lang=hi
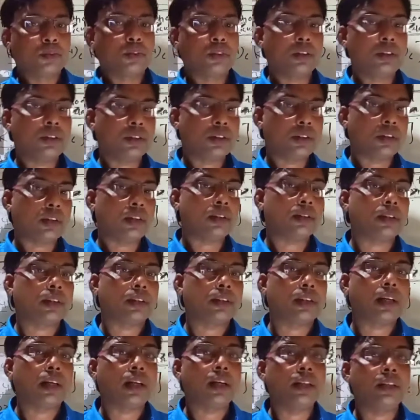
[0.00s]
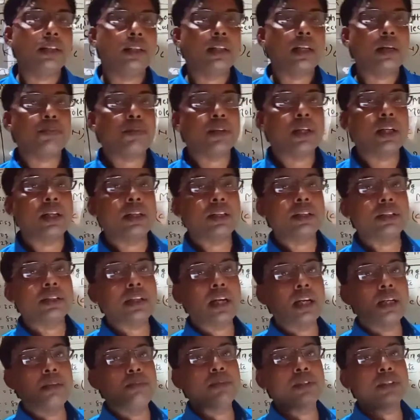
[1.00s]
तो इस तरह से क्या है ये आपका एक
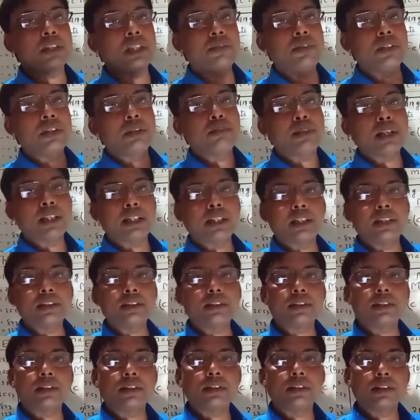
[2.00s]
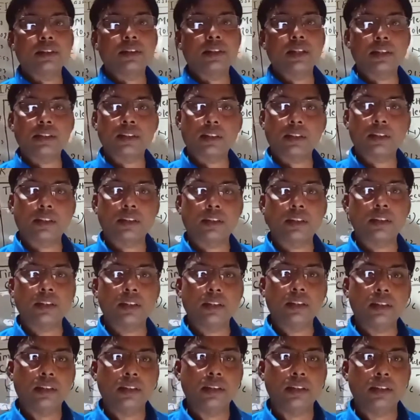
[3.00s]
टाइम सेविंग मेथड्स कह सकते
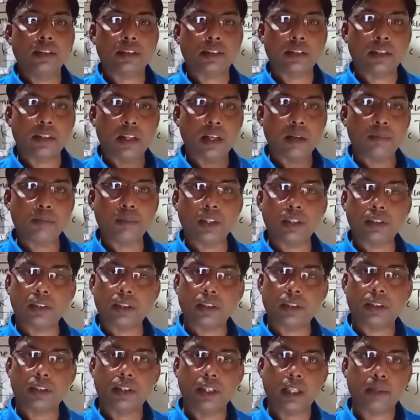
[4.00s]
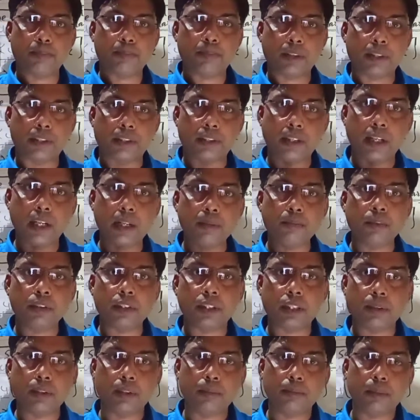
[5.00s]
हैं इसका नाम दे सकते हैं टाइम
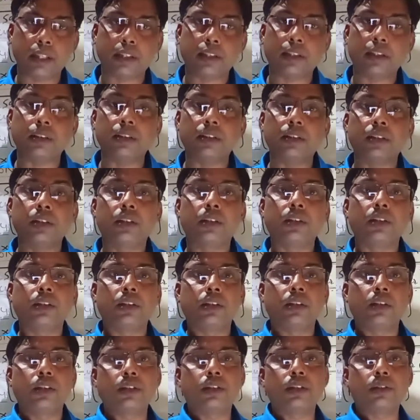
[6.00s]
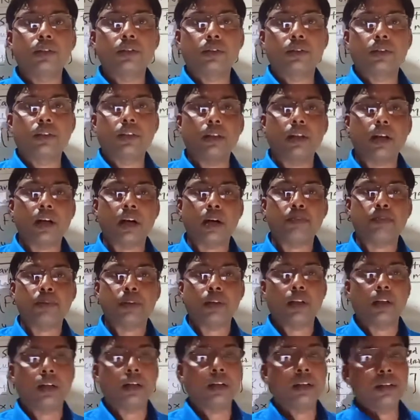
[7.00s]
सेविंग मेथड
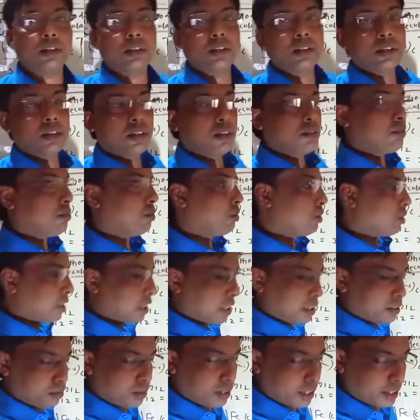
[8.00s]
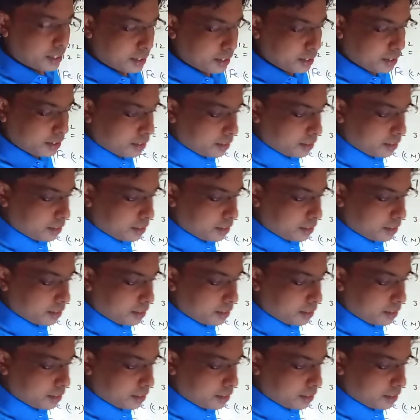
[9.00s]
आपका फॉर कैलकुलेटिंग